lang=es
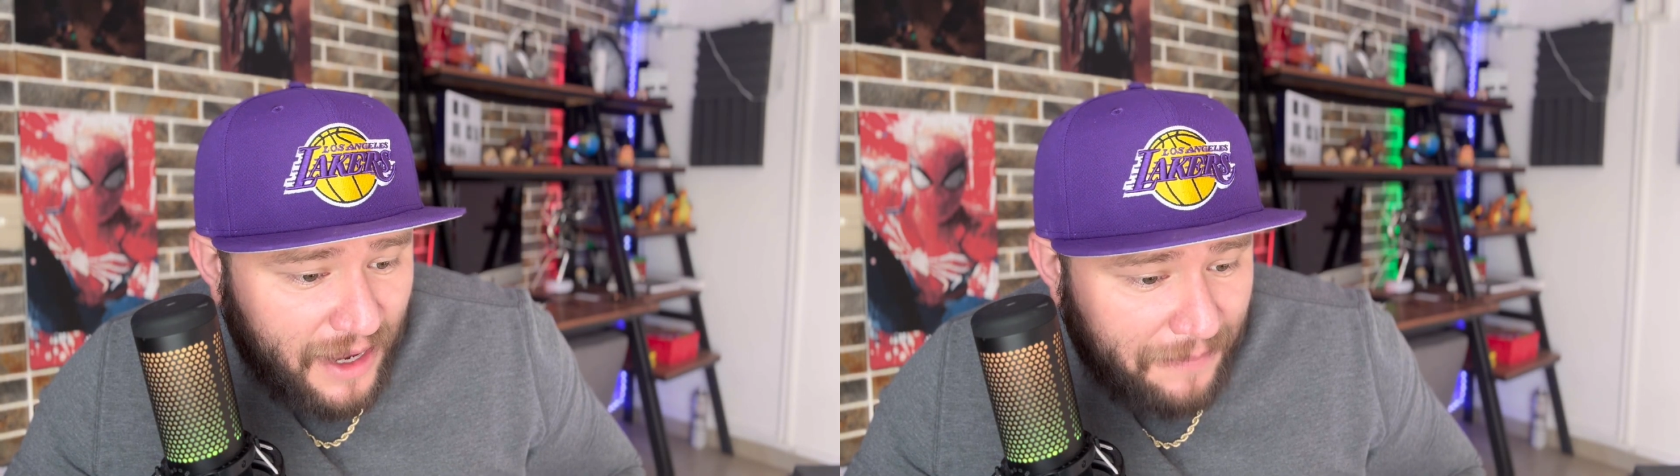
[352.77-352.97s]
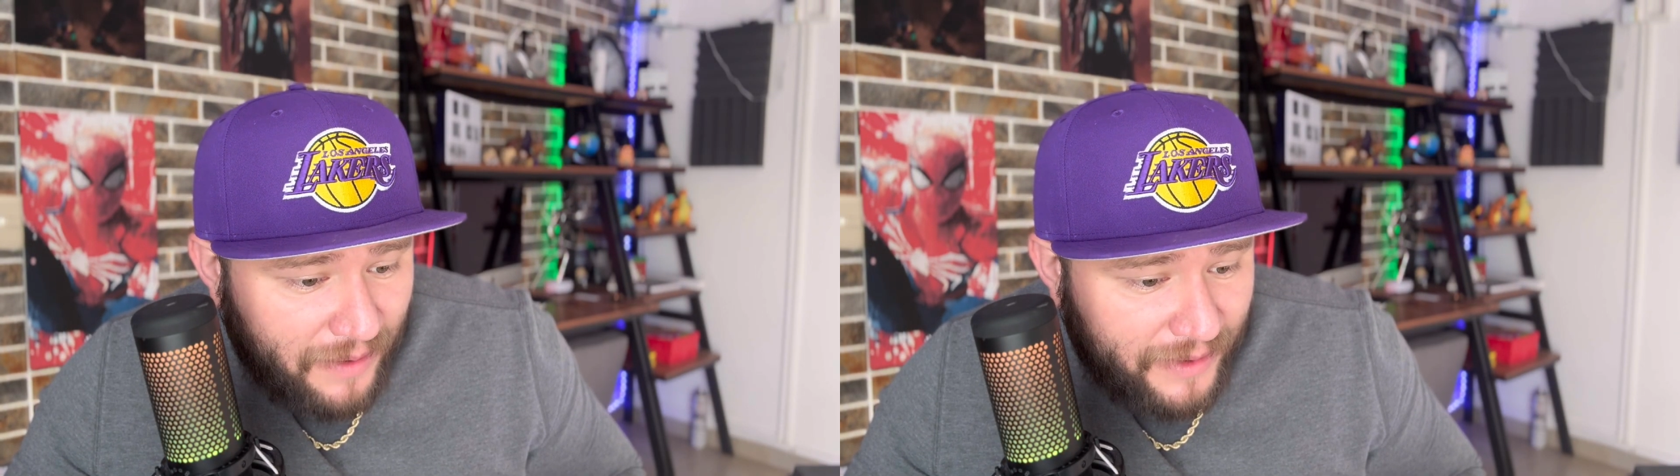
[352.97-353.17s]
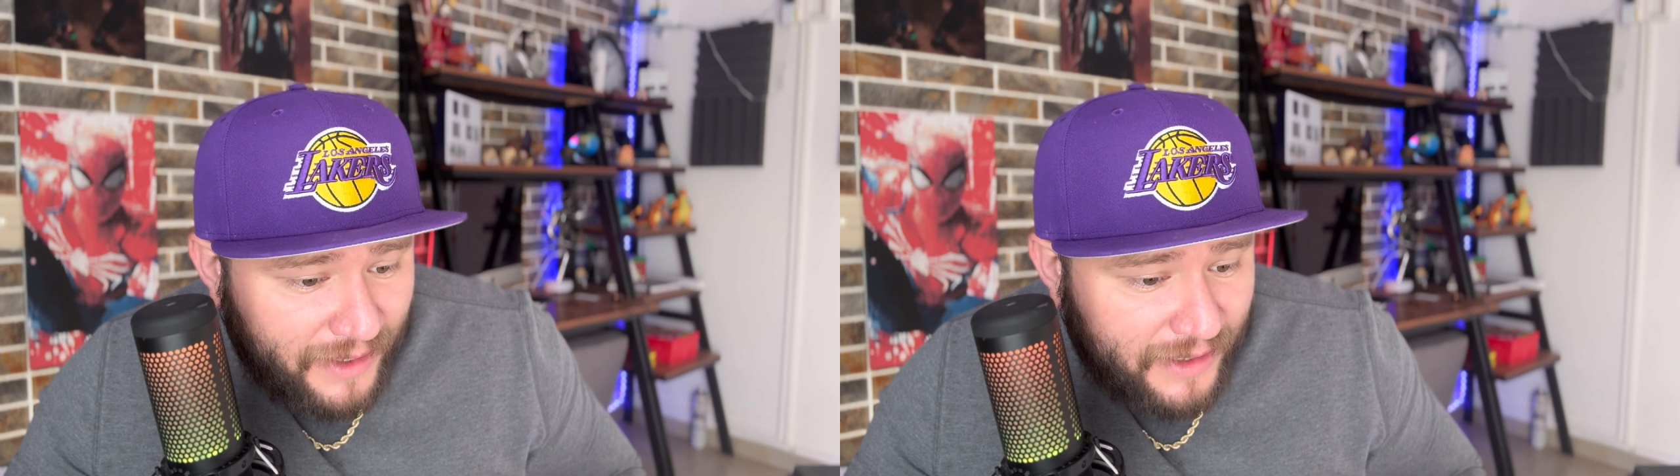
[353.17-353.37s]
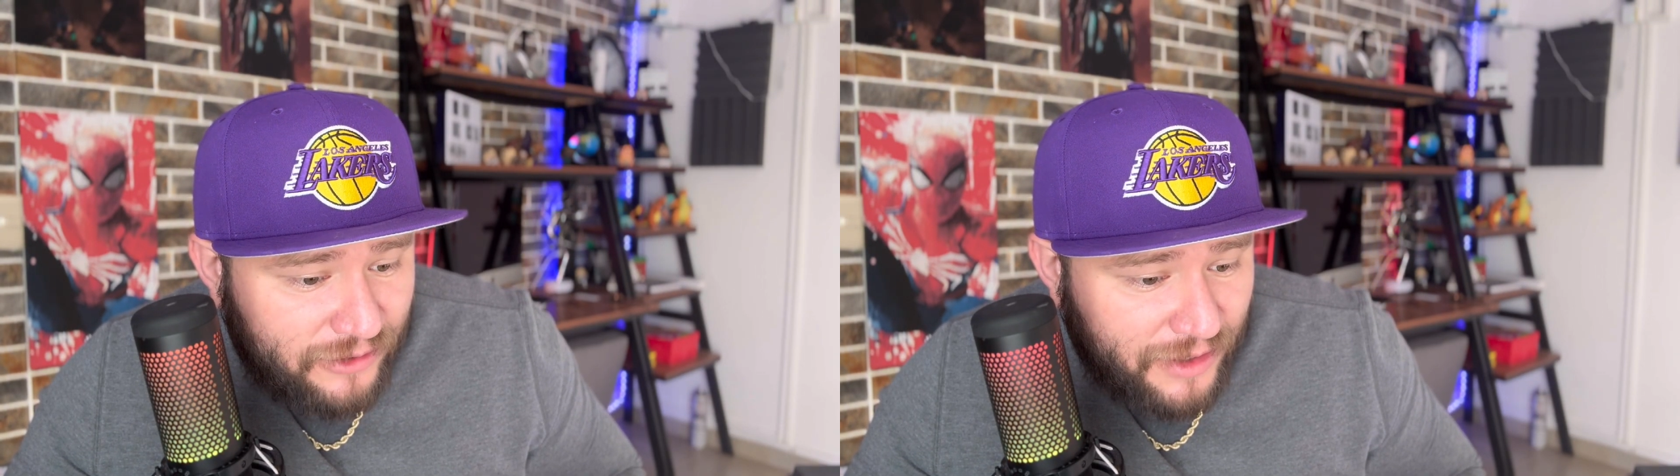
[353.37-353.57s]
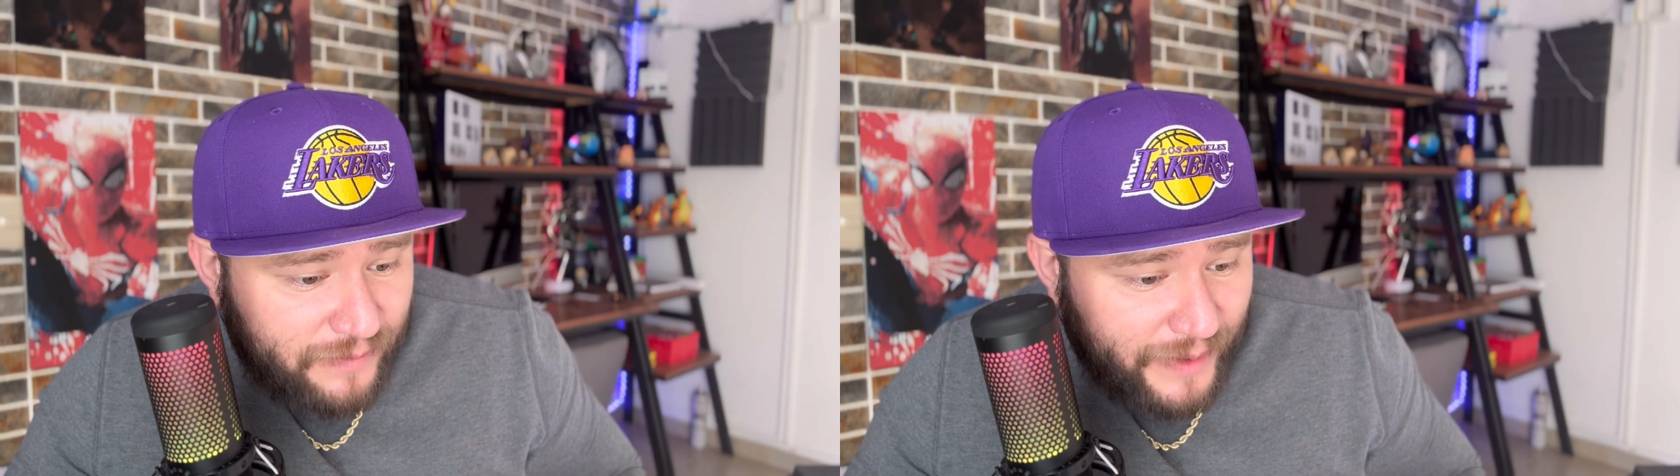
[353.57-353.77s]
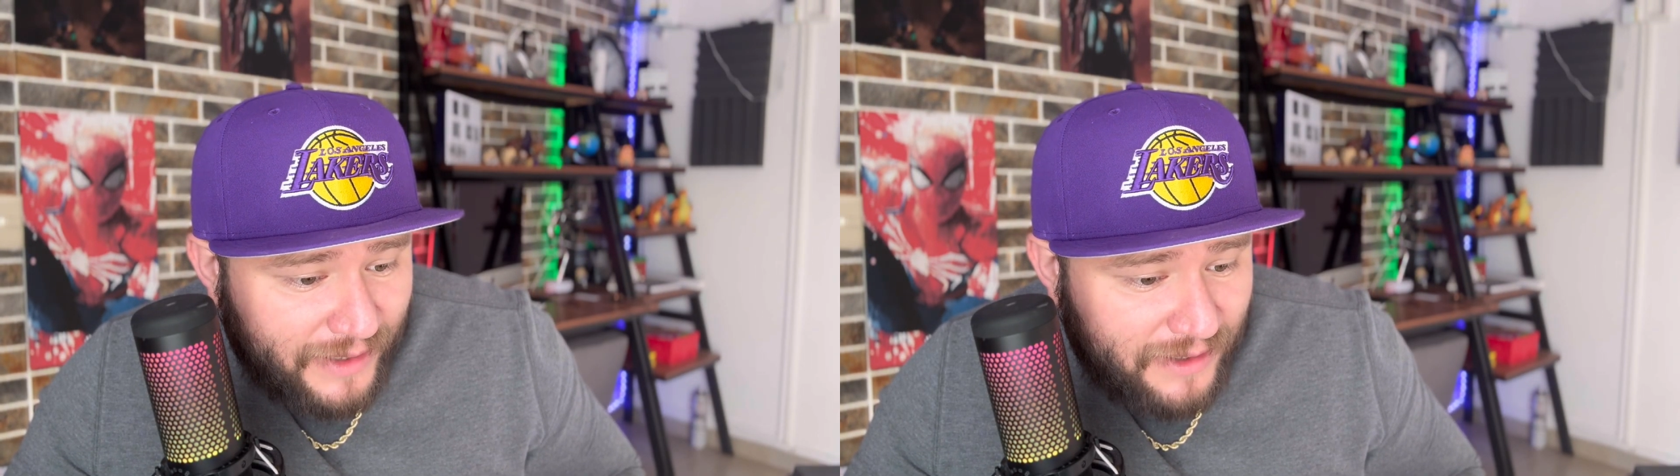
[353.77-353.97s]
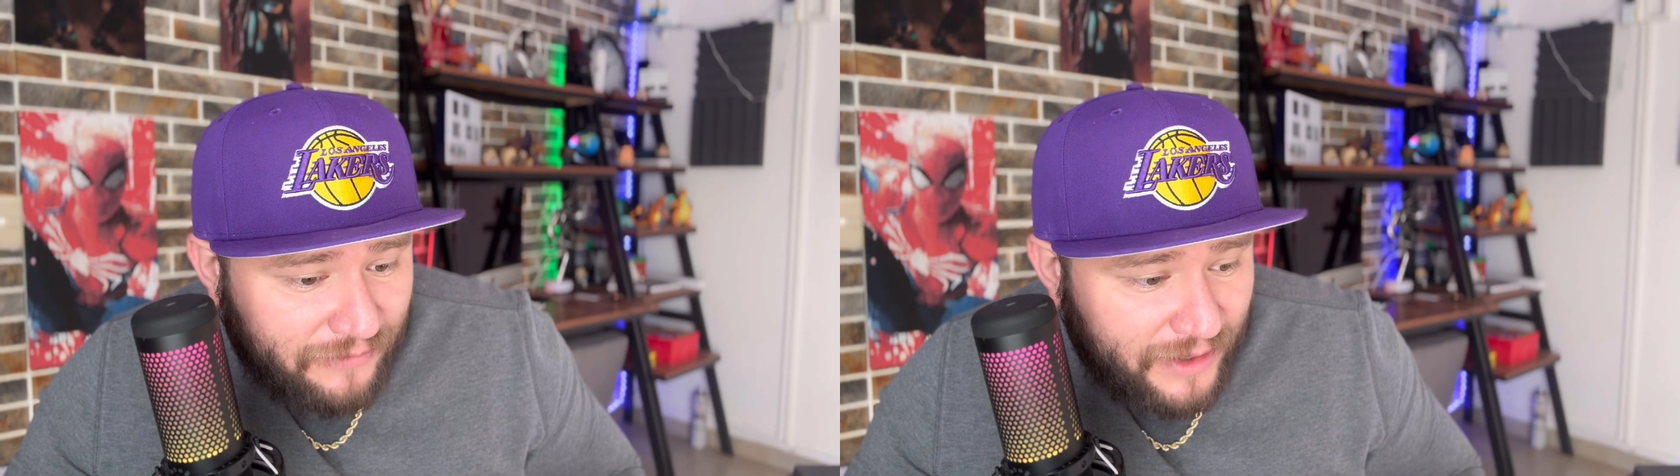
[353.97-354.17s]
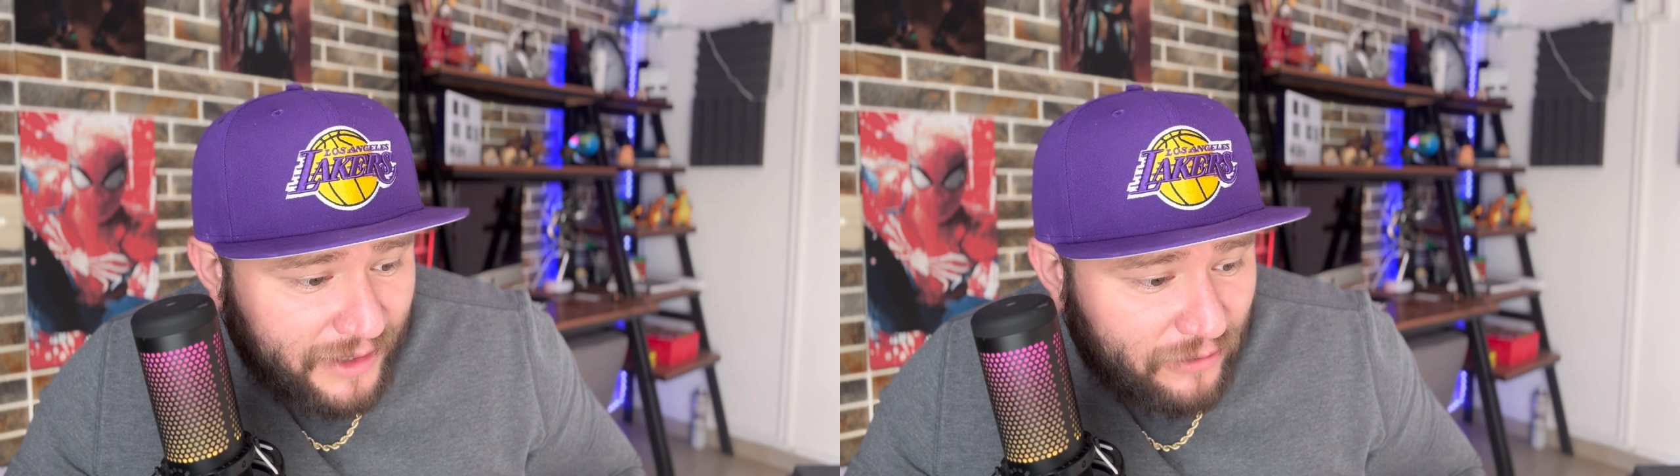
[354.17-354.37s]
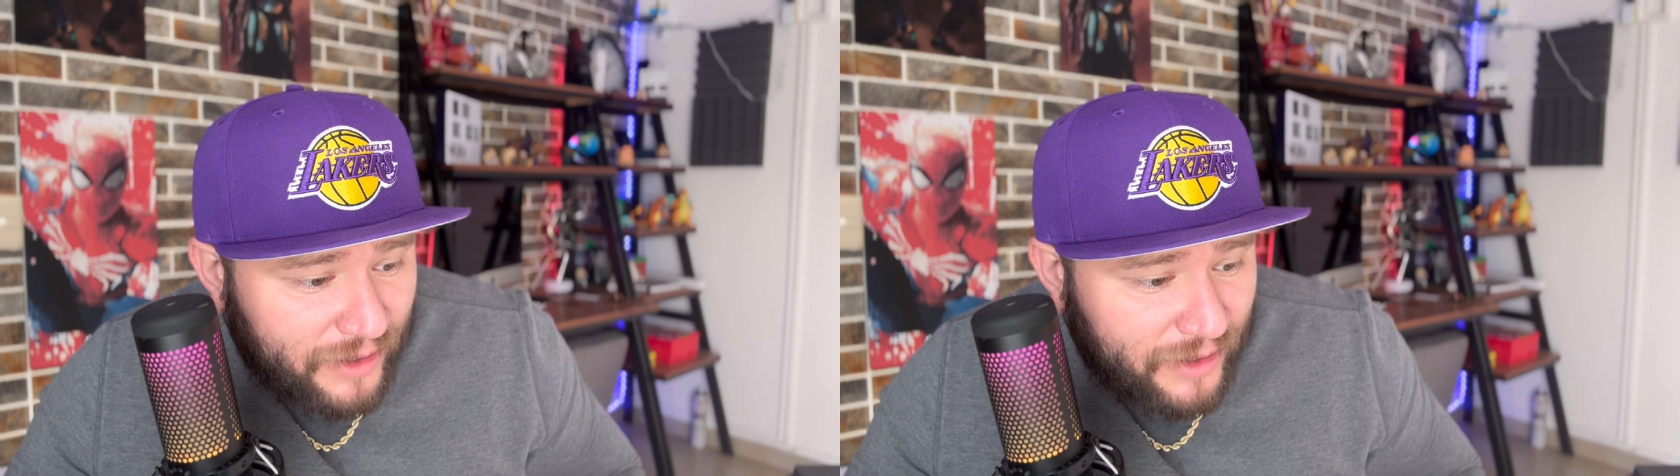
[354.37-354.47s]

implementar acciones para hacer frente a